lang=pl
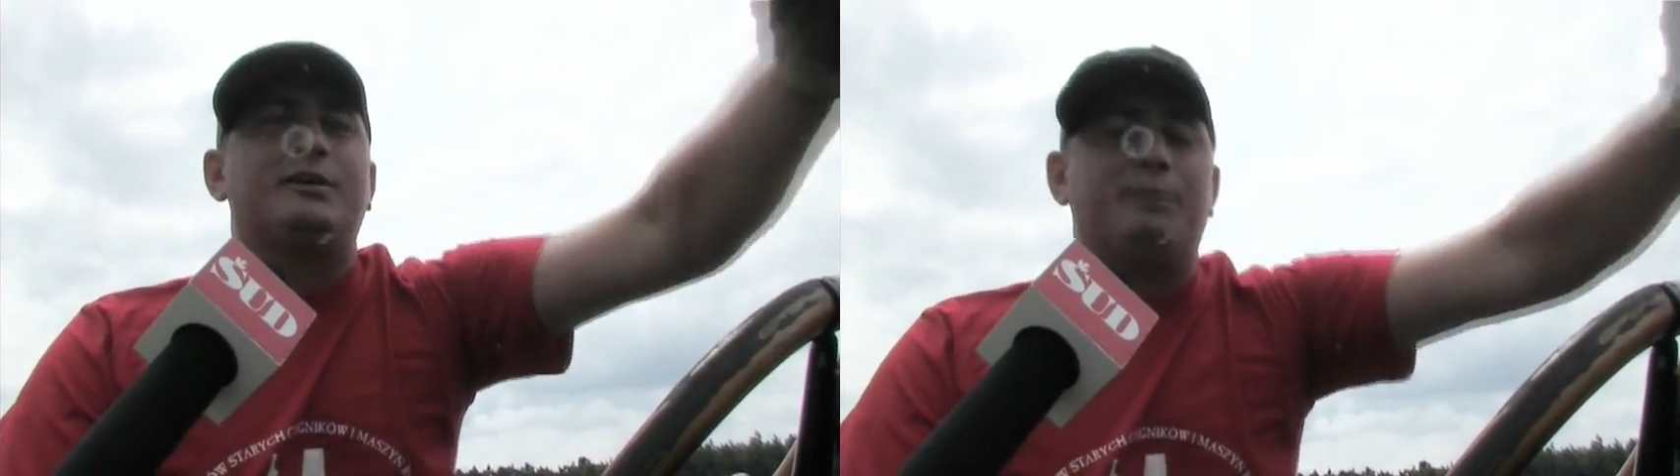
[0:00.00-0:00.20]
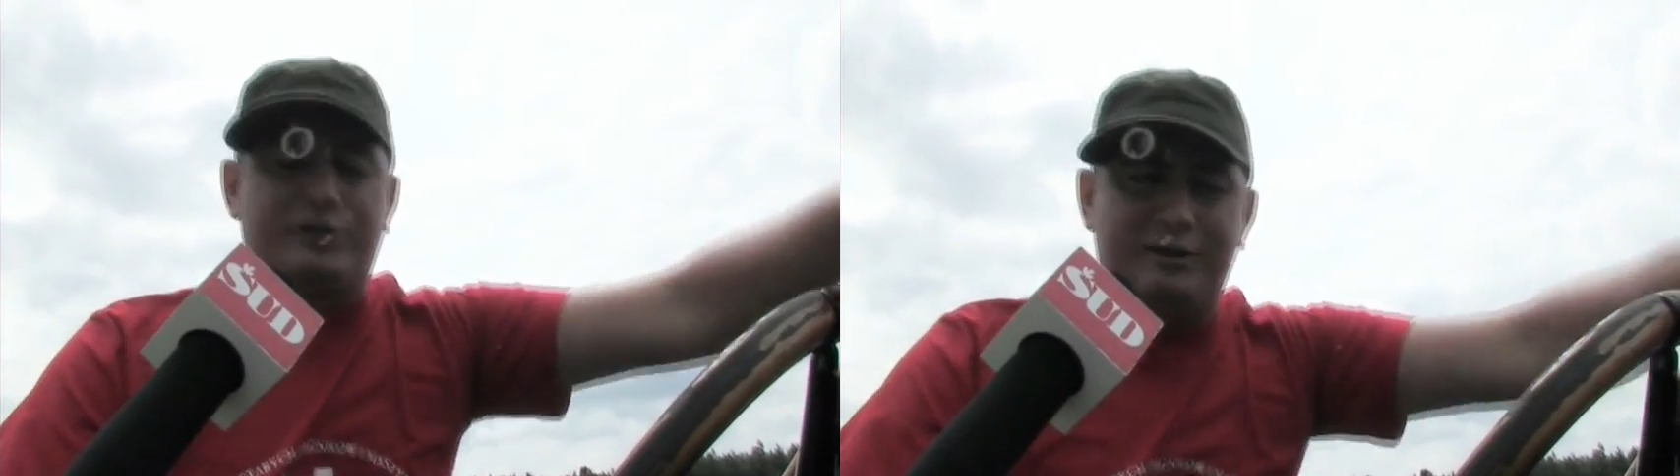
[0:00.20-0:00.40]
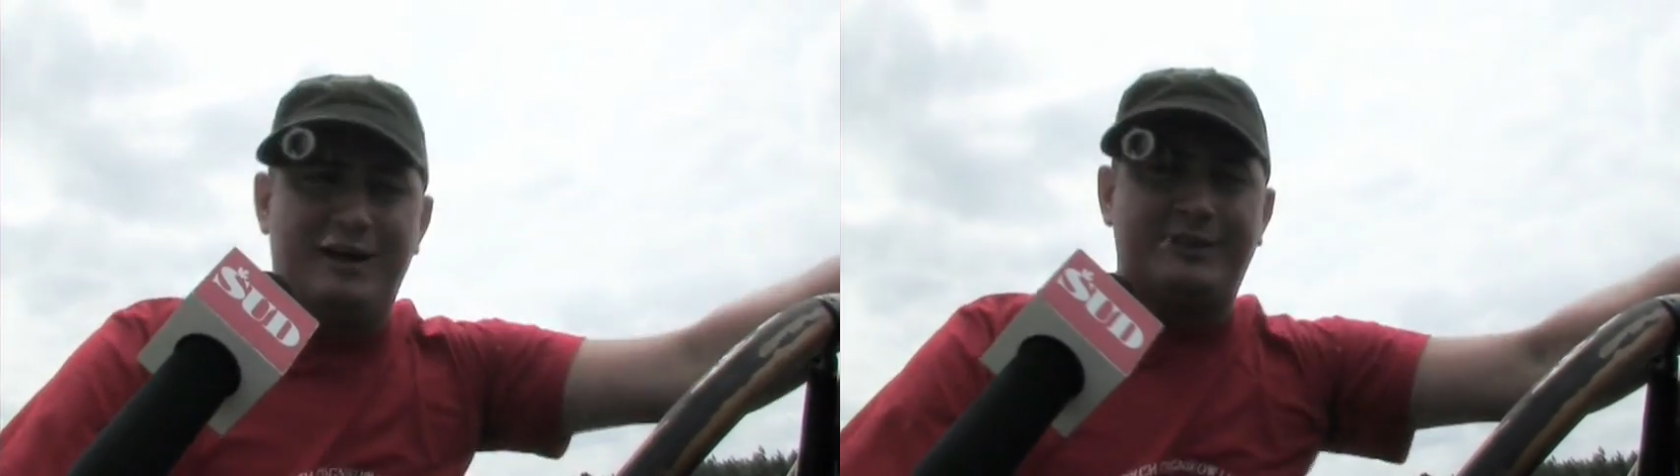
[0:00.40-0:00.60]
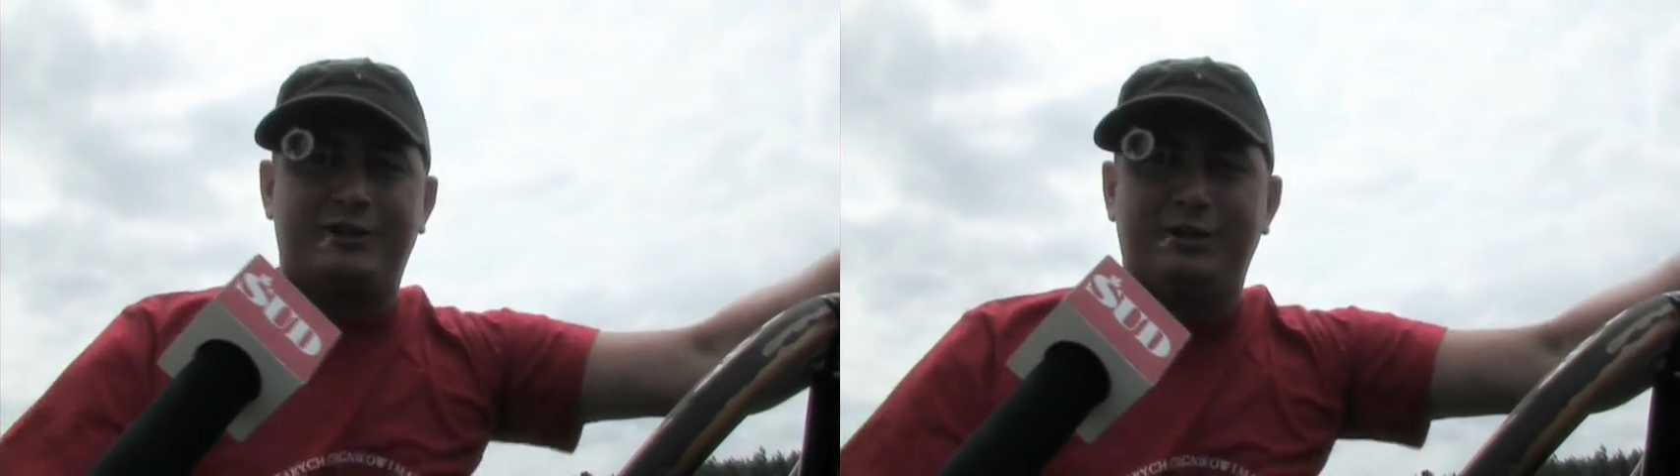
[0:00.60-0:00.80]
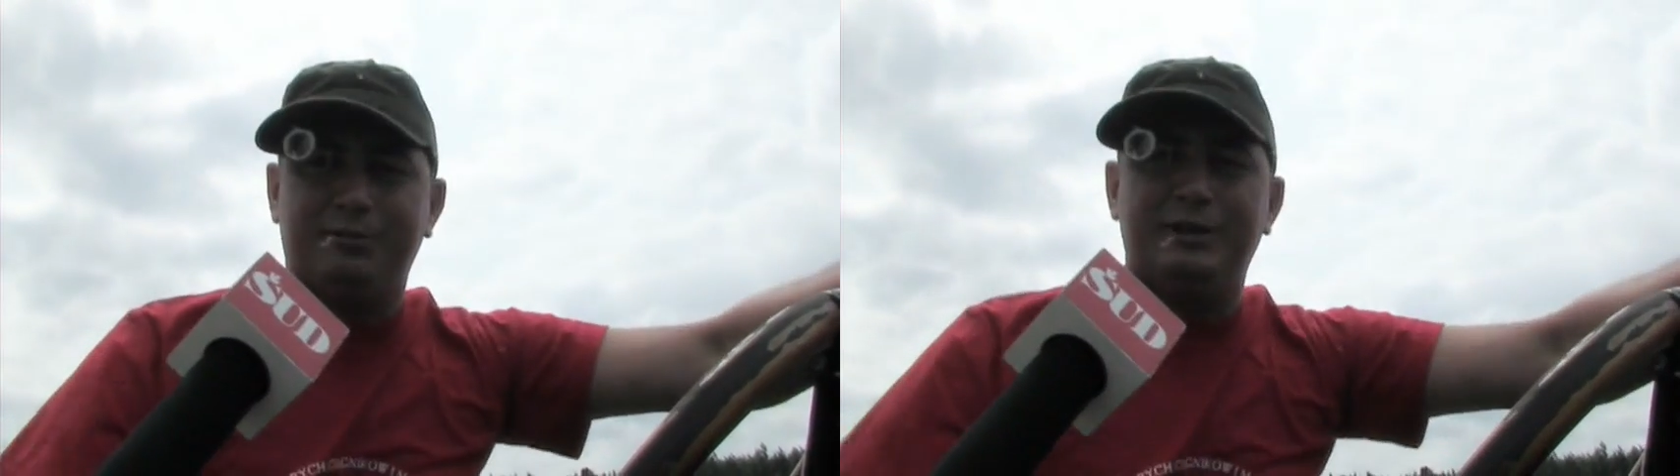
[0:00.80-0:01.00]
Rzeszowa,
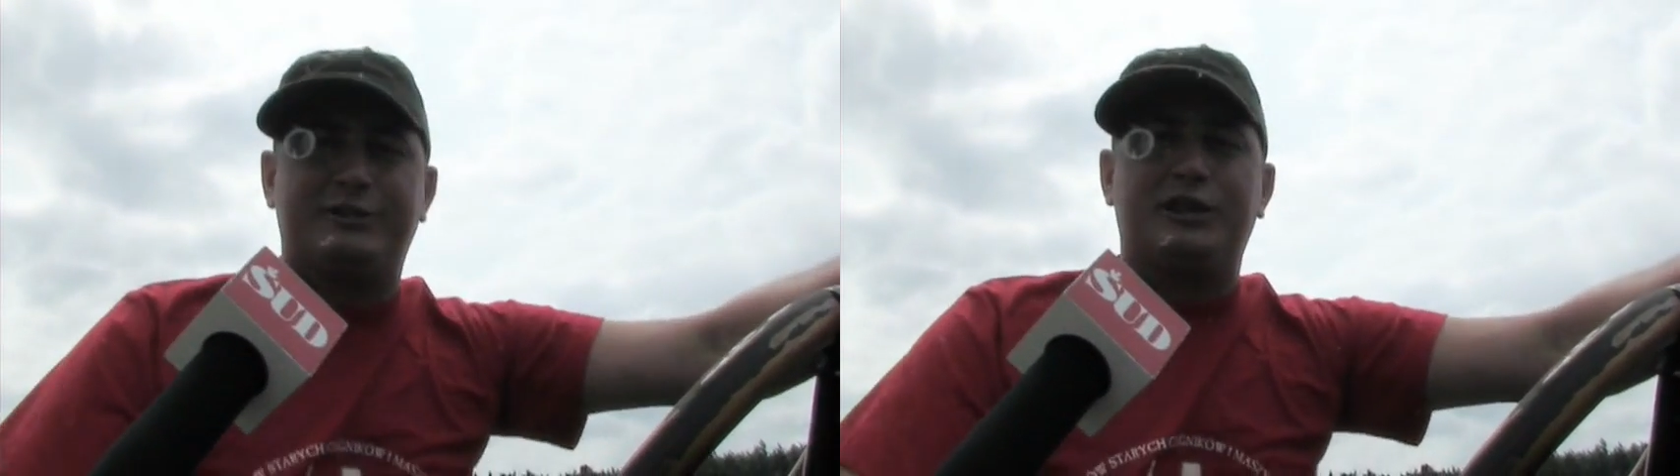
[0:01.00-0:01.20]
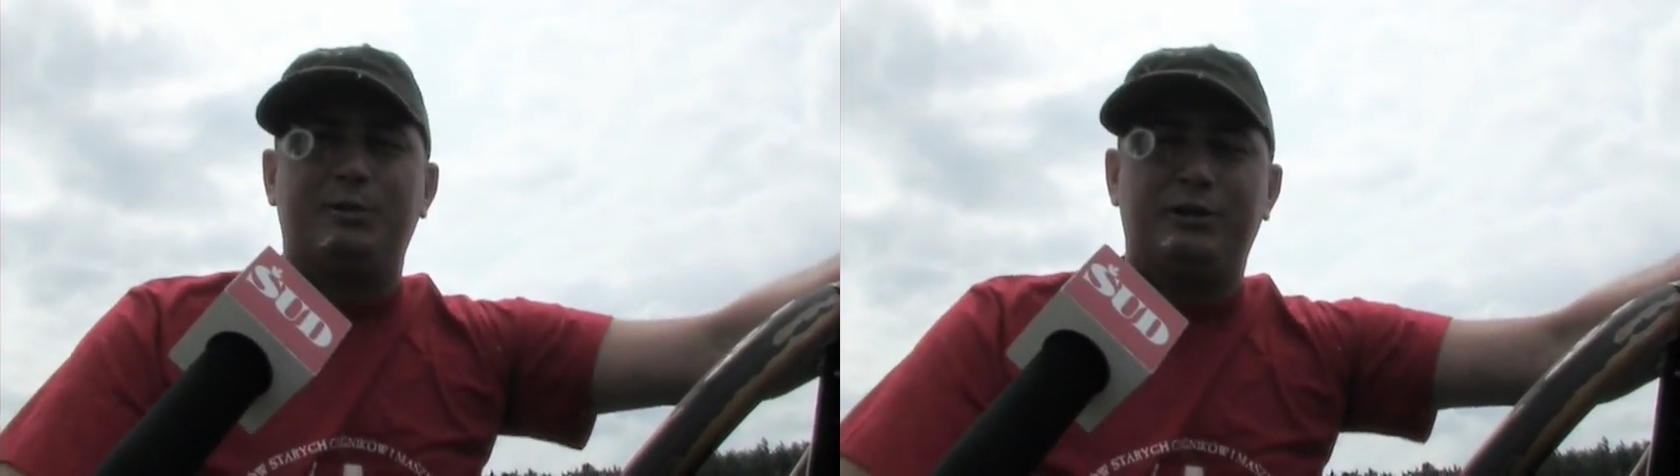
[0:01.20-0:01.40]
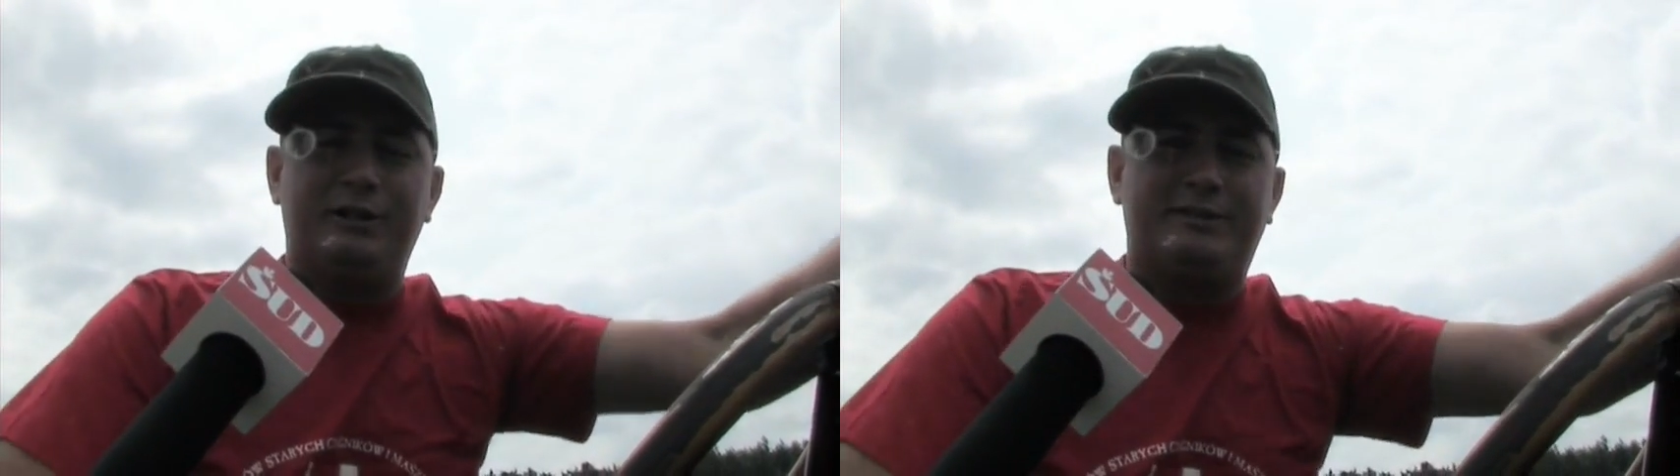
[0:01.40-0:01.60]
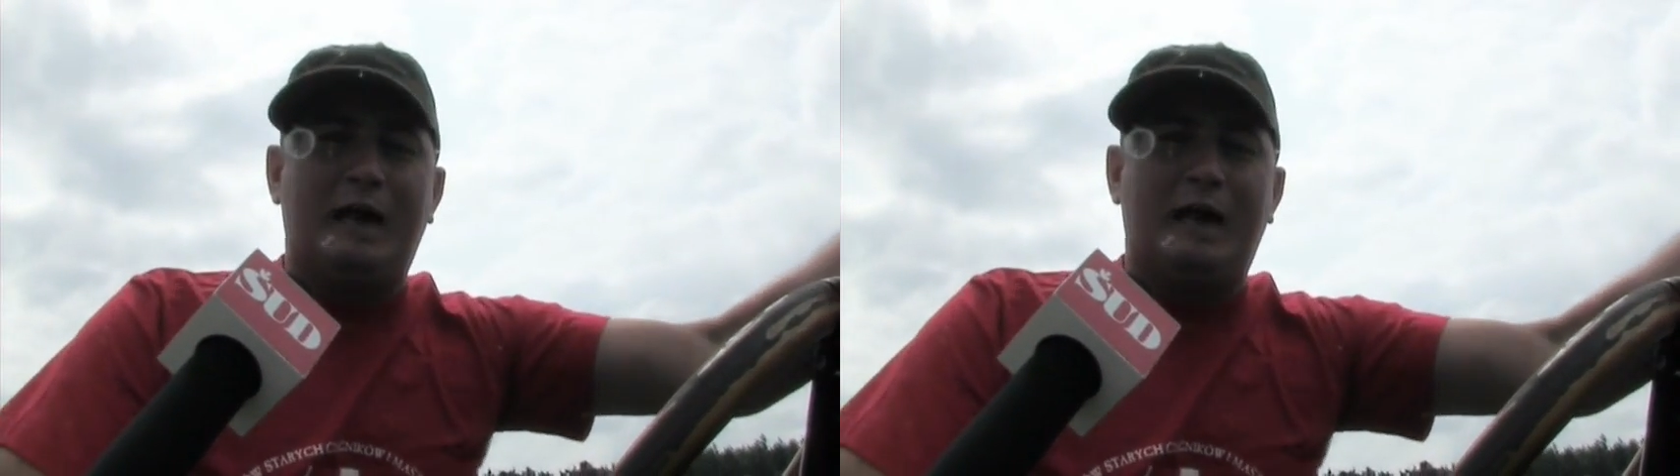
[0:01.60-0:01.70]
także jesteśmy tutaj